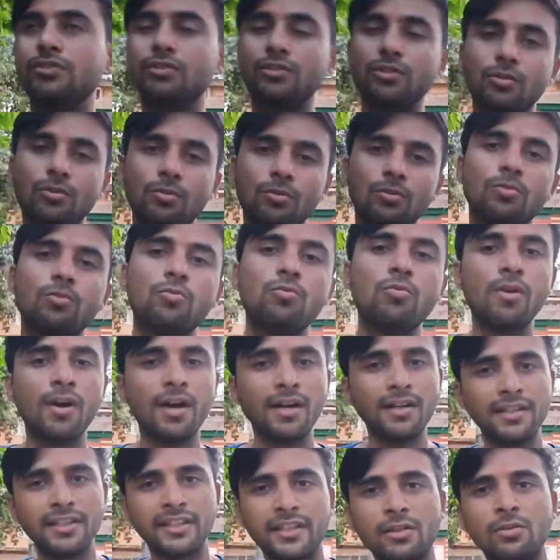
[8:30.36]
तो
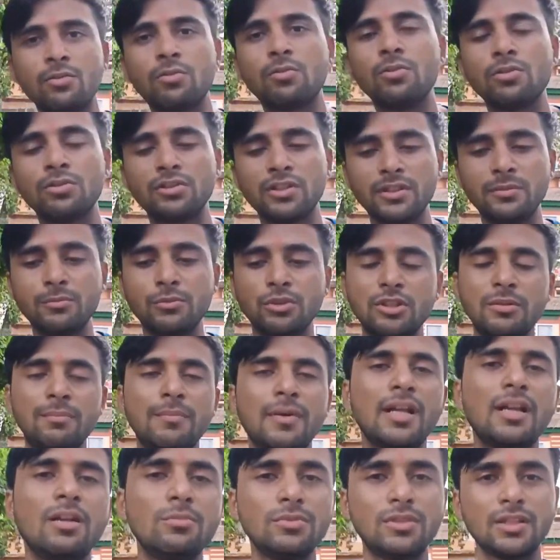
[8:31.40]
गुवाहाटी के लोगों से मुझे
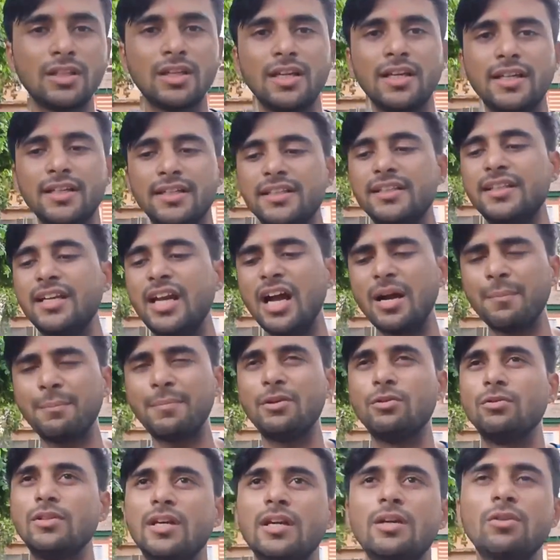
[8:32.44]
मालूम चला है कि यहाँ पे
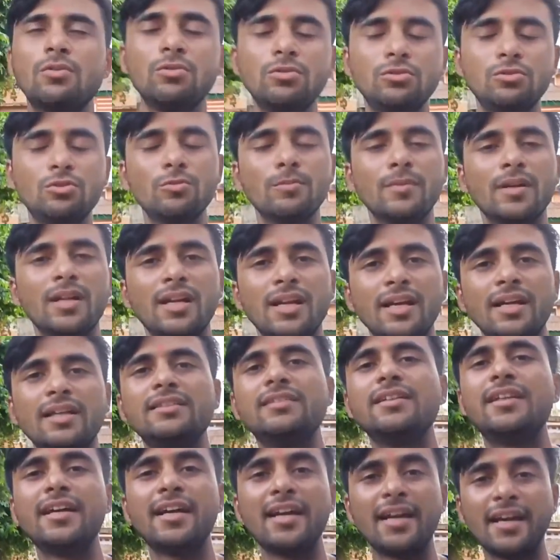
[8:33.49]
उतना कुछ घूमने लायक
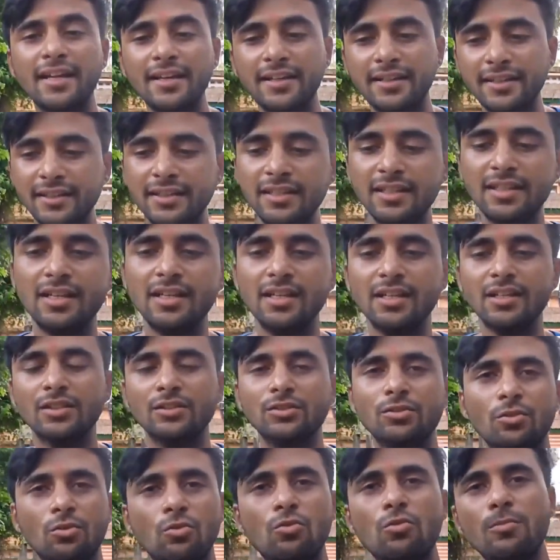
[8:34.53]
जगह है नहीं
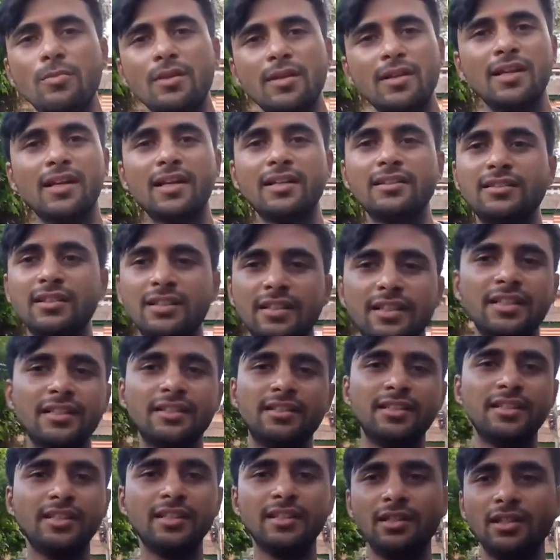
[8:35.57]
जो घूमने लायक जगह
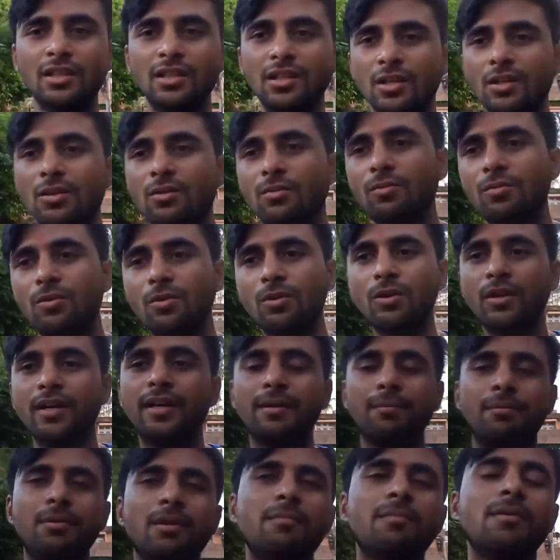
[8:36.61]
थी वो
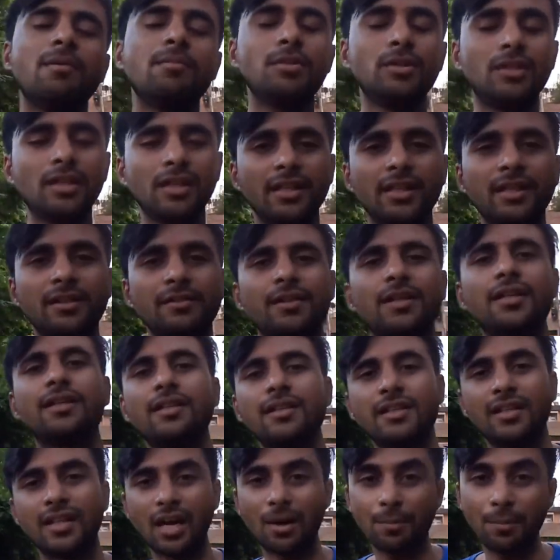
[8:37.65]
है ब्रह्मपुत्र रिवर
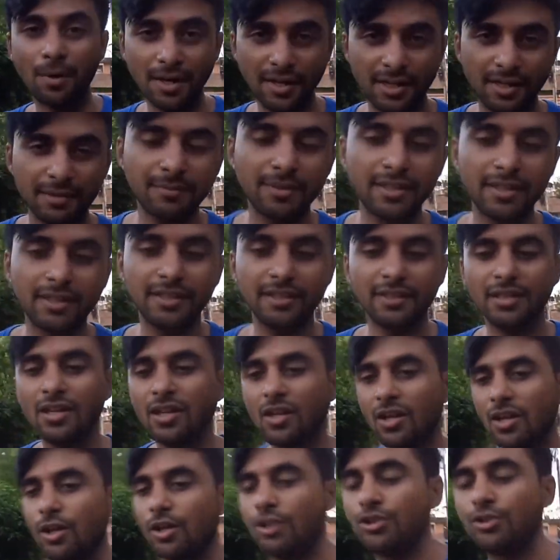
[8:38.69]
कामाख्या मंदिर
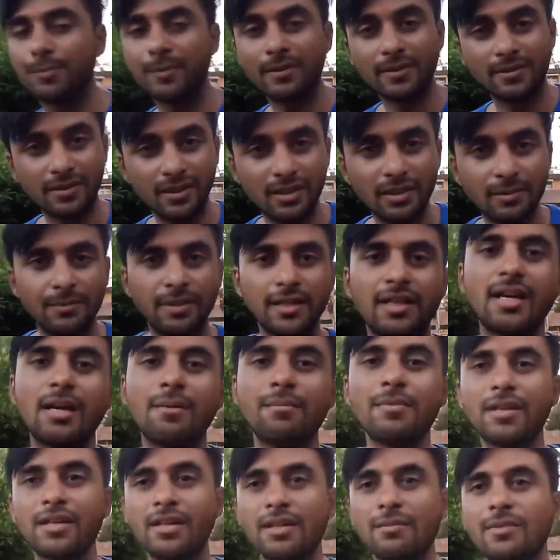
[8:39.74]
और स्पेशली मैं
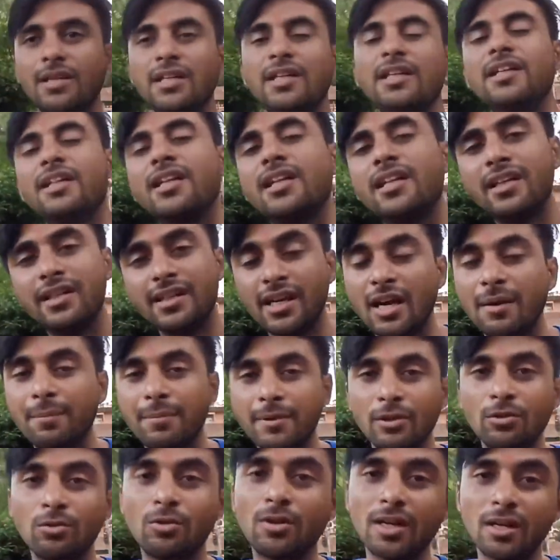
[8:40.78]
कामाख्या मंदिर के लिए यहाँ
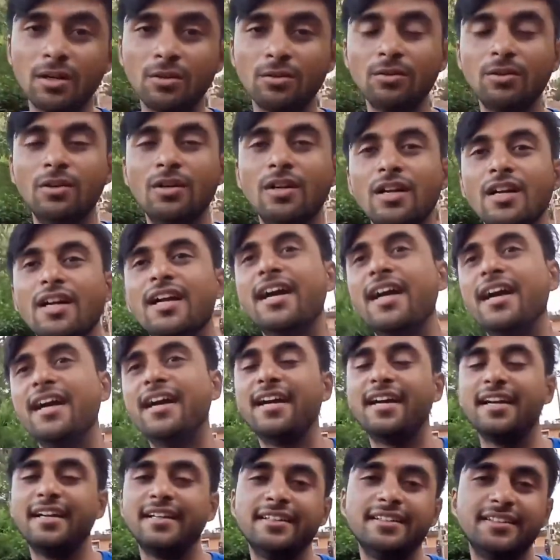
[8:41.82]
पे रुका हूँ
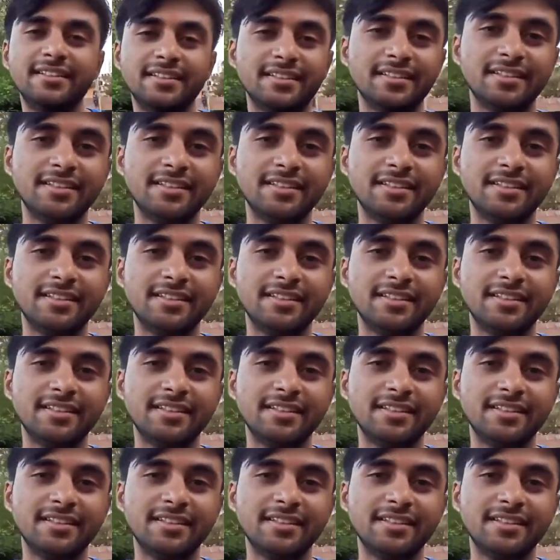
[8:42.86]
एंड